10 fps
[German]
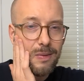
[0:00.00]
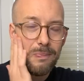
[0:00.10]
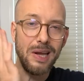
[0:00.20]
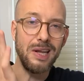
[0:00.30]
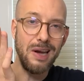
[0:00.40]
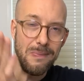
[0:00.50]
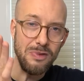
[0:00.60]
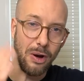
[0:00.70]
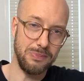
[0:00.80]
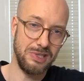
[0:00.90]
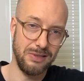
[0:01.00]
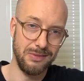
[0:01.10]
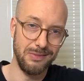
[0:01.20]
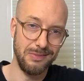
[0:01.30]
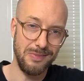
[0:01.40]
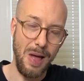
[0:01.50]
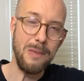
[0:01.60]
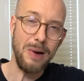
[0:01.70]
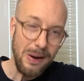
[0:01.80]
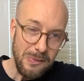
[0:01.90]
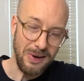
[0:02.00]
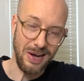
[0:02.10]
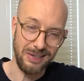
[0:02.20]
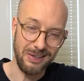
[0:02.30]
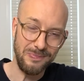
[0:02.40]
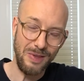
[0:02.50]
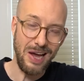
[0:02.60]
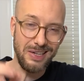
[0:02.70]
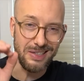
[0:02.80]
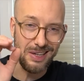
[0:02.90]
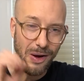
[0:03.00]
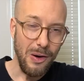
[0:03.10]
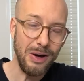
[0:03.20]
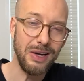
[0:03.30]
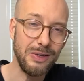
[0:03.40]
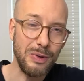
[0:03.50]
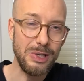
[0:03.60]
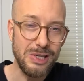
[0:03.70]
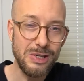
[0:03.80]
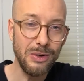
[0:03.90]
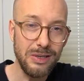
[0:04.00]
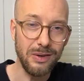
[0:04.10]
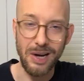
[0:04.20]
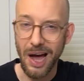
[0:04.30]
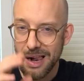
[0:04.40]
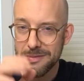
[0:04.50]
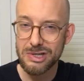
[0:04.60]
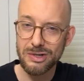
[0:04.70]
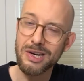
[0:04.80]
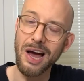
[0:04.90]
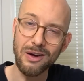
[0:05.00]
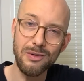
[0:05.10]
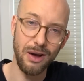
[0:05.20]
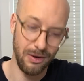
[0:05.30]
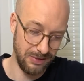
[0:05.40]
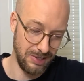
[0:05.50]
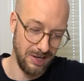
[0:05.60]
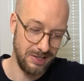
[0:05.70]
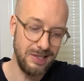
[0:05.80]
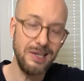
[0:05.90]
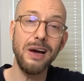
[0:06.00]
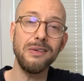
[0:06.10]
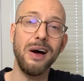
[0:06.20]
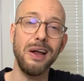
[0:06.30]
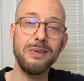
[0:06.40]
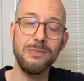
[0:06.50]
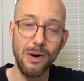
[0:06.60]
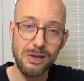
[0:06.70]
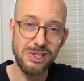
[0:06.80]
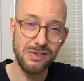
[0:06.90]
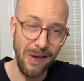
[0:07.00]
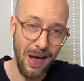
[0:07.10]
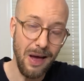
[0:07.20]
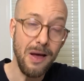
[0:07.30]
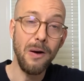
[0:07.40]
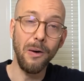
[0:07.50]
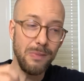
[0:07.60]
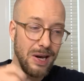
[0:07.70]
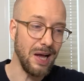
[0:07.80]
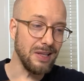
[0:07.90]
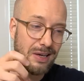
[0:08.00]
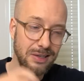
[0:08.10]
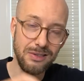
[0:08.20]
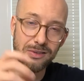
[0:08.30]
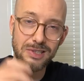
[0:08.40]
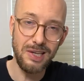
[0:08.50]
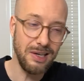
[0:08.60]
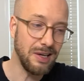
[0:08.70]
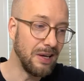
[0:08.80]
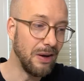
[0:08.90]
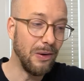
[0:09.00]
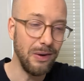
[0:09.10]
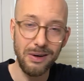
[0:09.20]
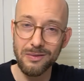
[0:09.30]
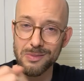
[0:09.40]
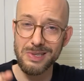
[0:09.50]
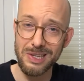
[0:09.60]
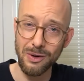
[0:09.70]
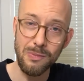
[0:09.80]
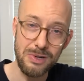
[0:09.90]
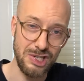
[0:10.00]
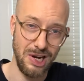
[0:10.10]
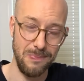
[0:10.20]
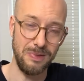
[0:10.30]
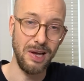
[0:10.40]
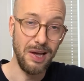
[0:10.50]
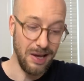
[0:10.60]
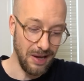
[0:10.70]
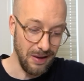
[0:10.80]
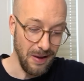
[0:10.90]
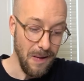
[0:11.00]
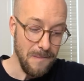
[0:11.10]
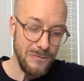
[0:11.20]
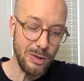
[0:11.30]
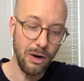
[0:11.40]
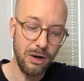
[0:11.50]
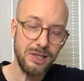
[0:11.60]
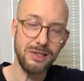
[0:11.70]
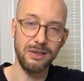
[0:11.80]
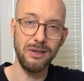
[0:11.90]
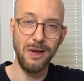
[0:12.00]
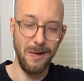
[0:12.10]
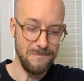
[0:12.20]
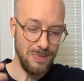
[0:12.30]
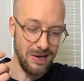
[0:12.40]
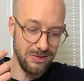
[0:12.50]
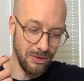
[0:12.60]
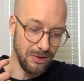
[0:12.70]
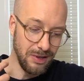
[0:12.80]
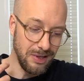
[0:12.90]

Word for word: bei den Laptops am Anfang hattet ihr auch nur eine Stunde oder eine halbe Stunde Akkulaufzeit. Die Dinger waren mordsschwer und man hat dann diese 10 Kilo irgendwo mit sich rumgeschleppt. Ne? Und heute also